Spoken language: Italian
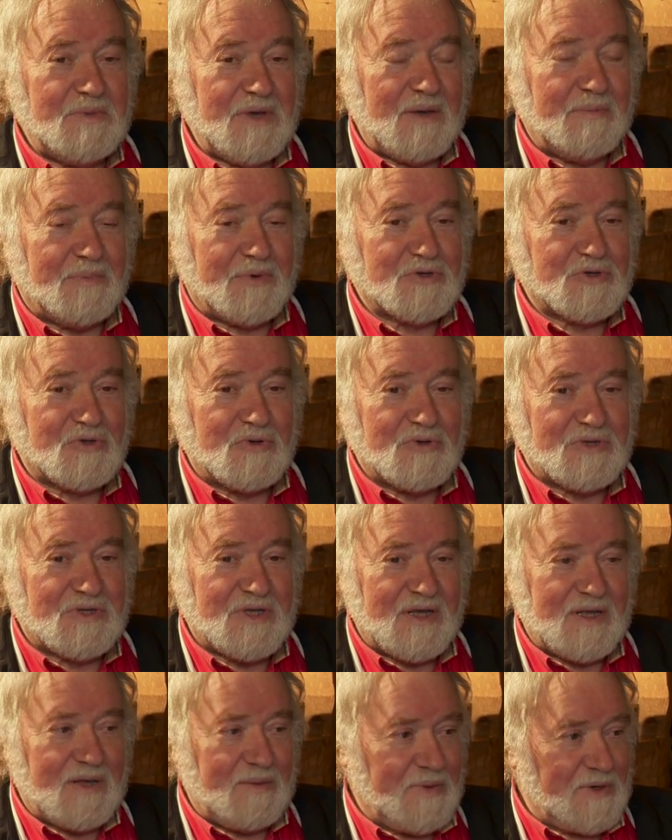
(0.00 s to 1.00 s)
mie possono
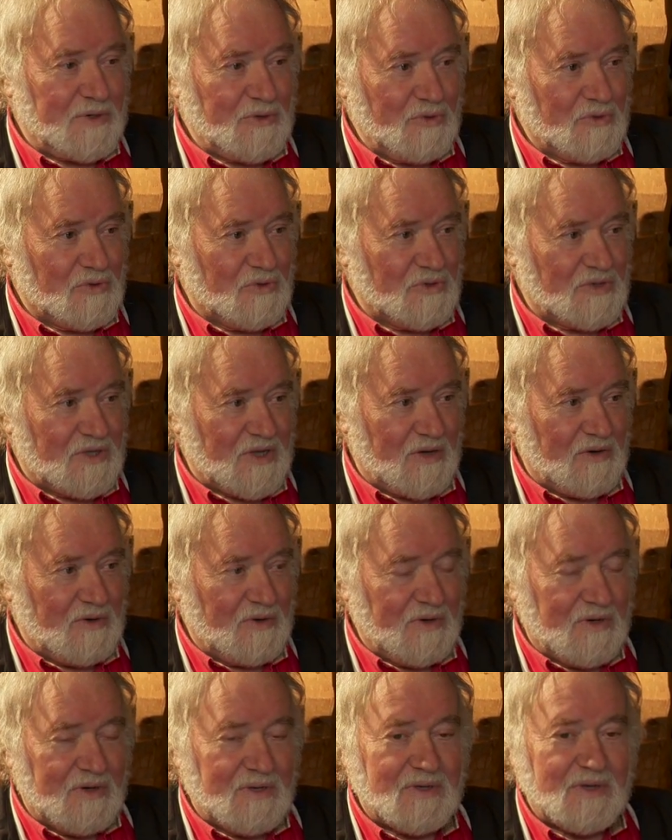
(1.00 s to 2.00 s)
stare dappertutto,
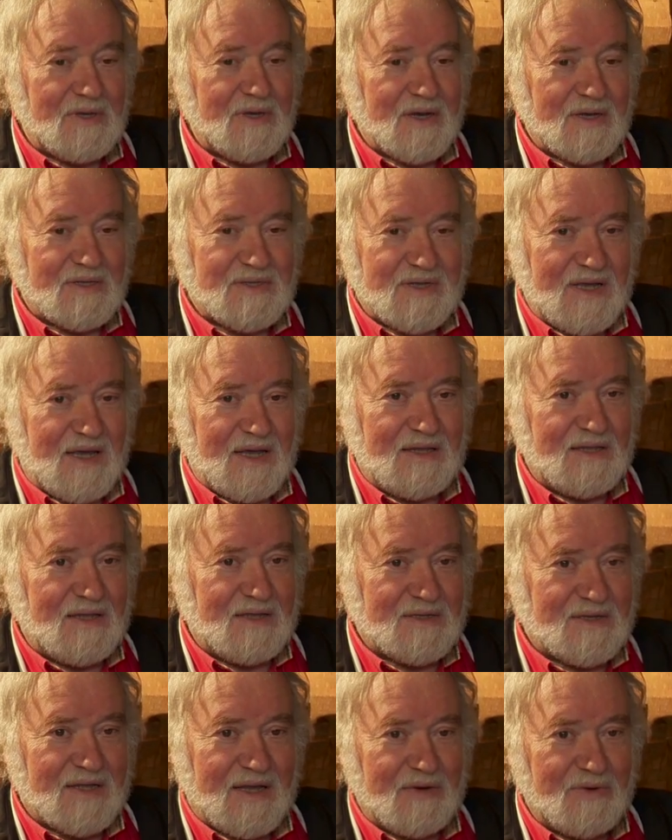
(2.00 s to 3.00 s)
stanno eh, in
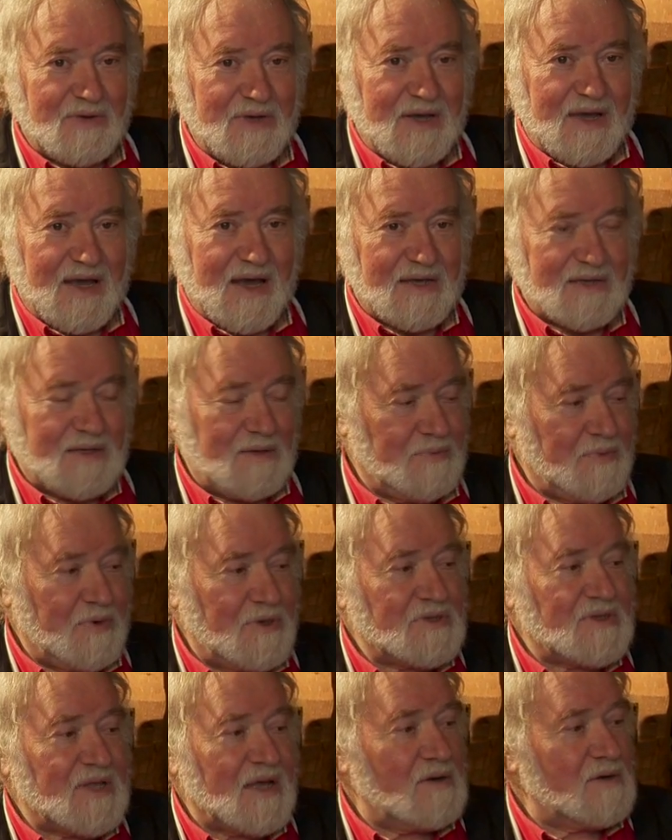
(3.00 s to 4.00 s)
aziende, stanno in case,
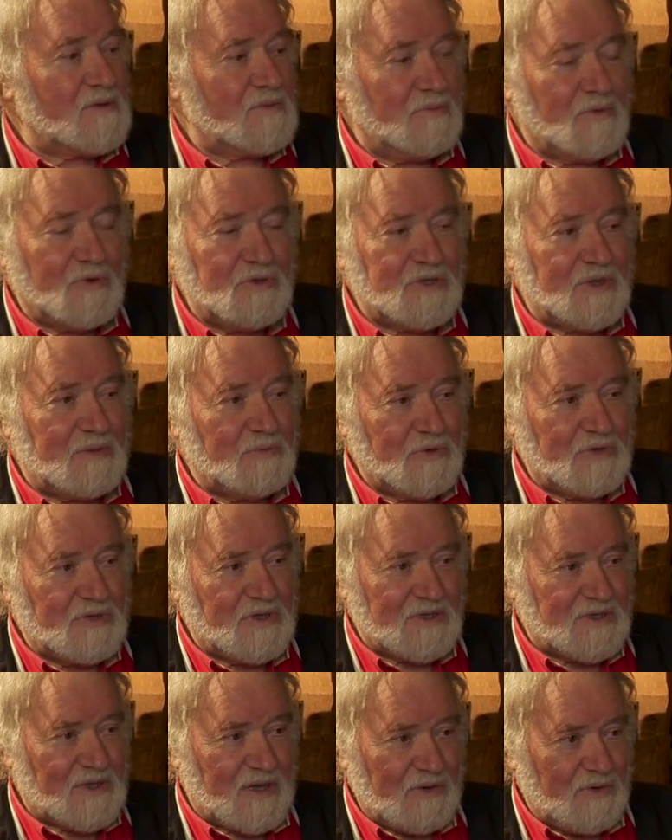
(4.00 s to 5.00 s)
poi stanno, molte
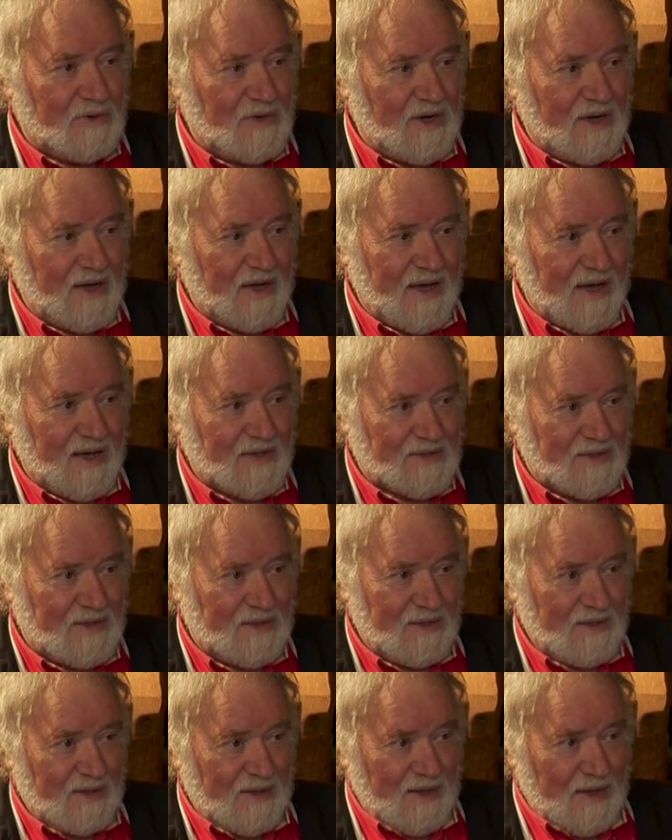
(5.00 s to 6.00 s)
molte stanno nelle case,
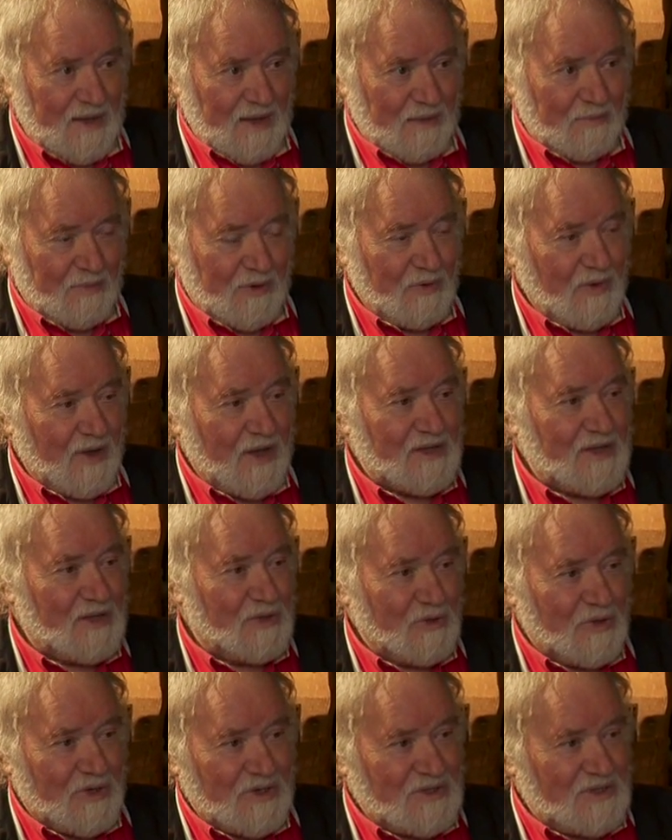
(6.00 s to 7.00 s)
ma non è
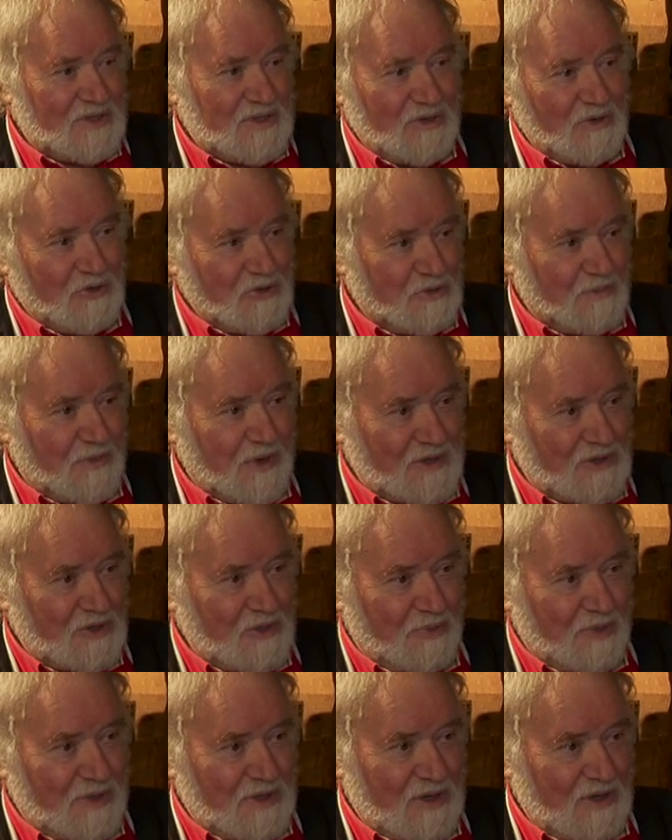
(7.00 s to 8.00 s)
detto che ci sia uno
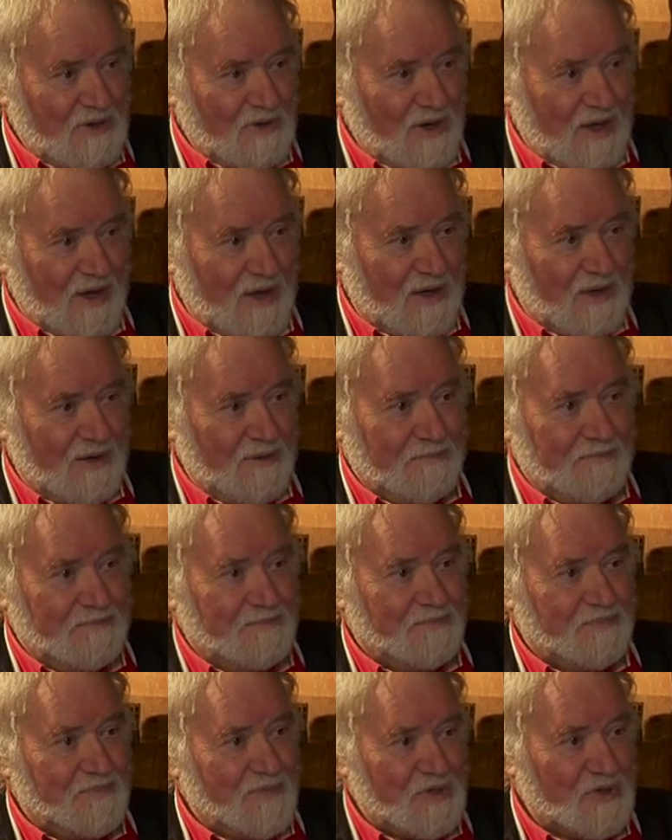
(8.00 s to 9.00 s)
spazio particolare,
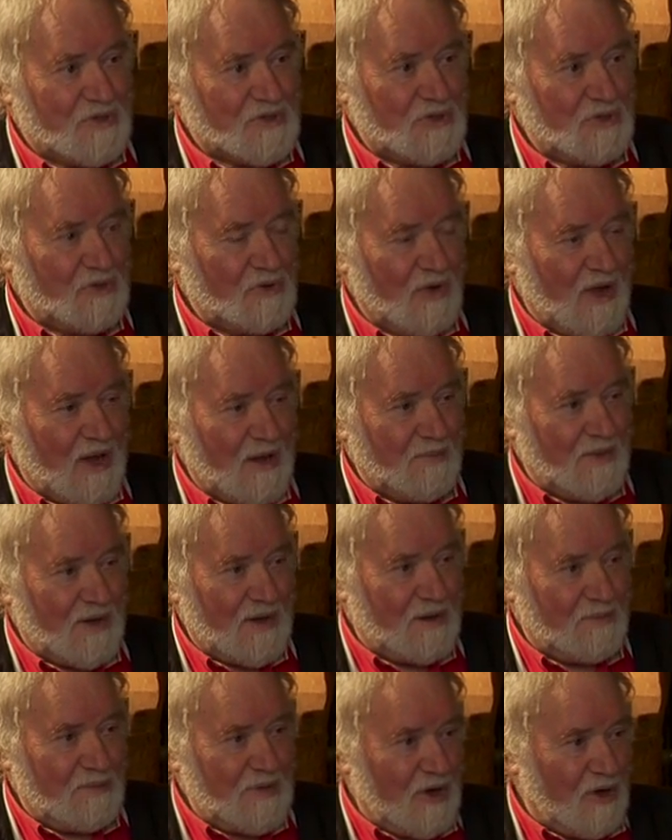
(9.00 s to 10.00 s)
cioè, se uno ama
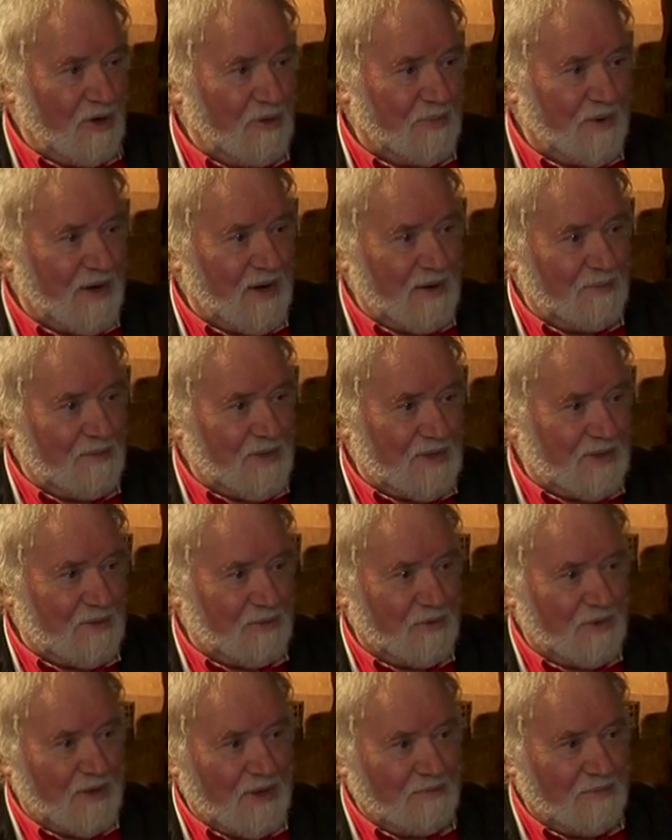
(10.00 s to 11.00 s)
la mia opera la mette
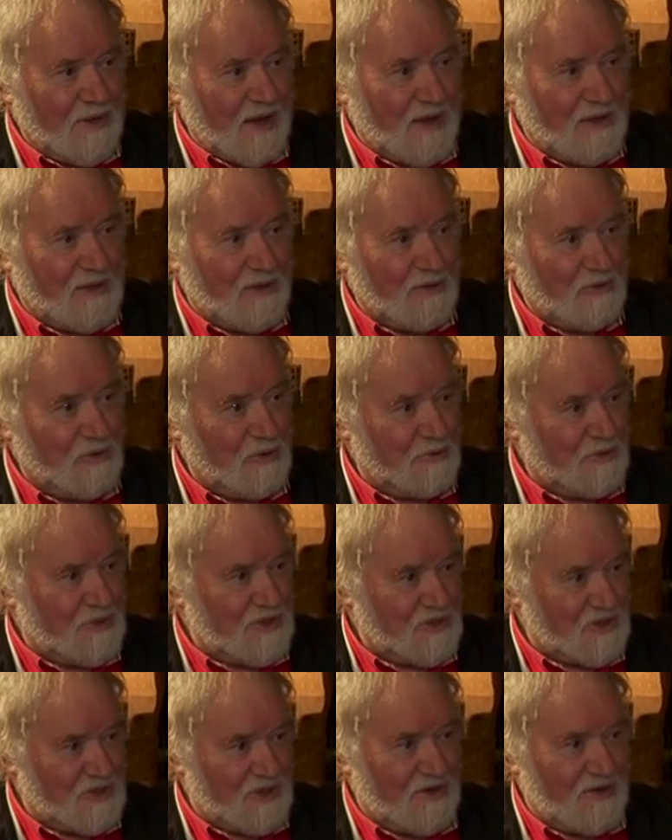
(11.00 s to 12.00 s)
pure al bagno, uno mi
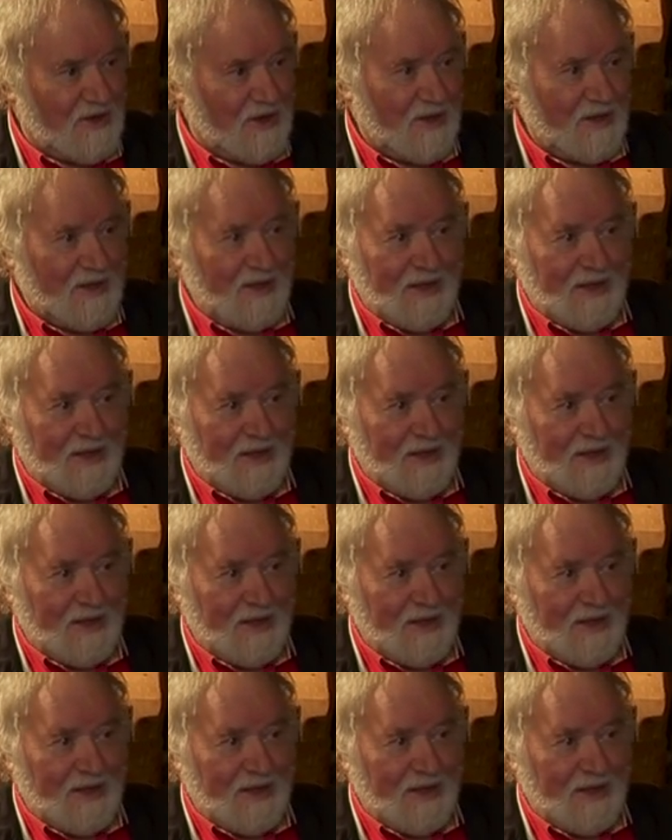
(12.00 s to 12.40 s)
diceva